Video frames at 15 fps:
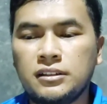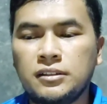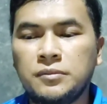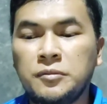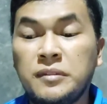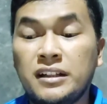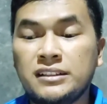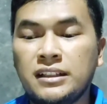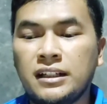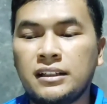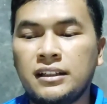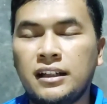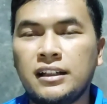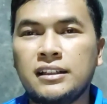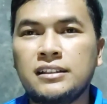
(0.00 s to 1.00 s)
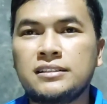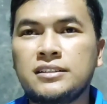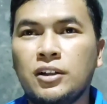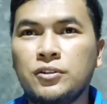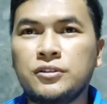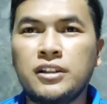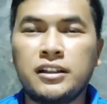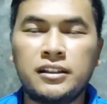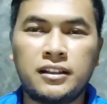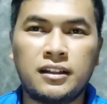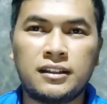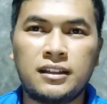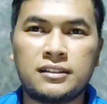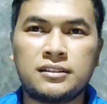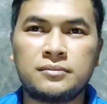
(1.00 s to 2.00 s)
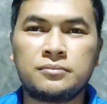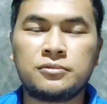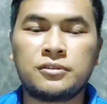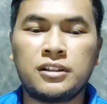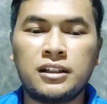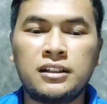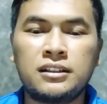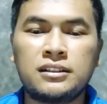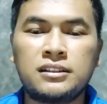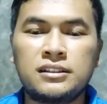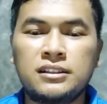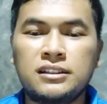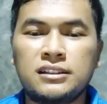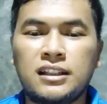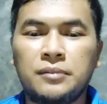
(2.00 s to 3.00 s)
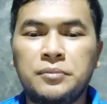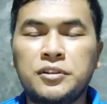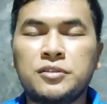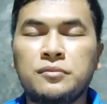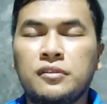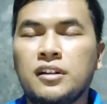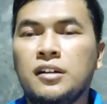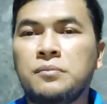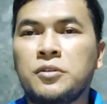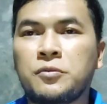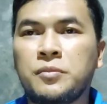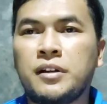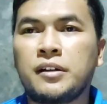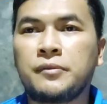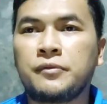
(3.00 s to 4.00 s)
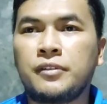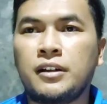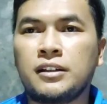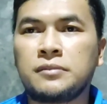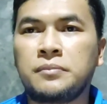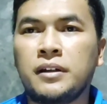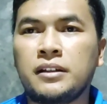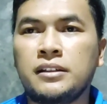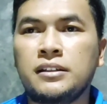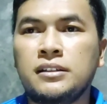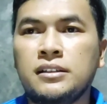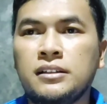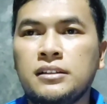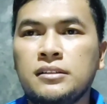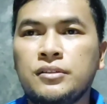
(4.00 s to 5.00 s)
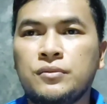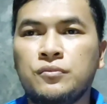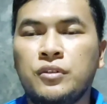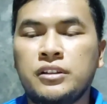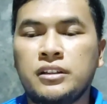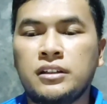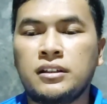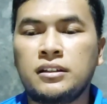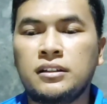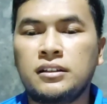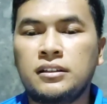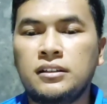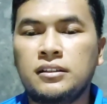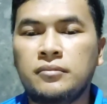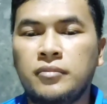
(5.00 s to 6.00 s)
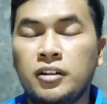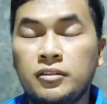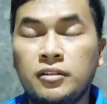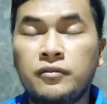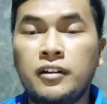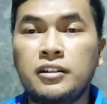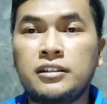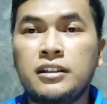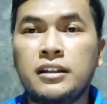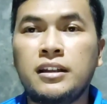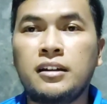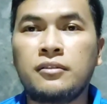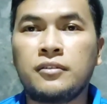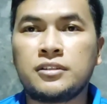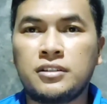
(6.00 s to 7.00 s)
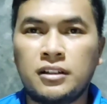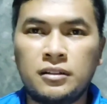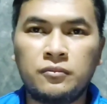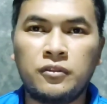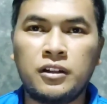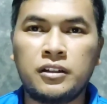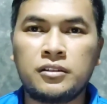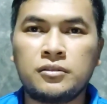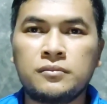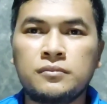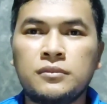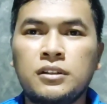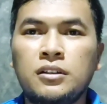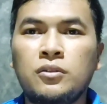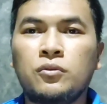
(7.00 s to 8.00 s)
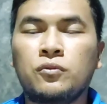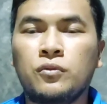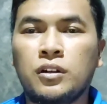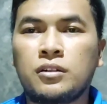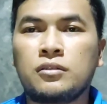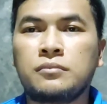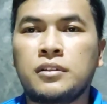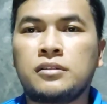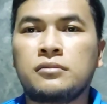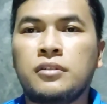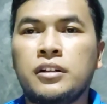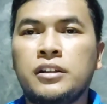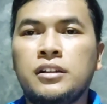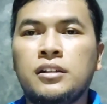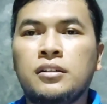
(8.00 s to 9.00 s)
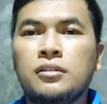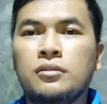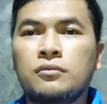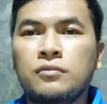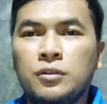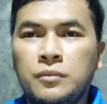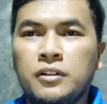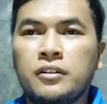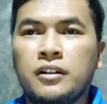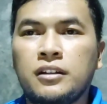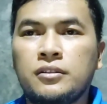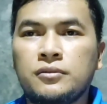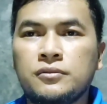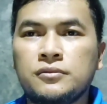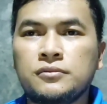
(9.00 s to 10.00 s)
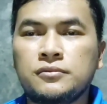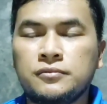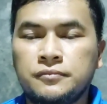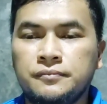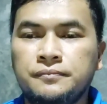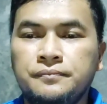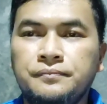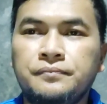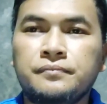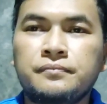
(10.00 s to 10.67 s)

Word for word: e, pembelajaran kali ini jauh dari kata sempurna, tapi semoga bermanfaat bagi semuanya. Latif Assalamualaikum warahmatullahi wabarakatuh.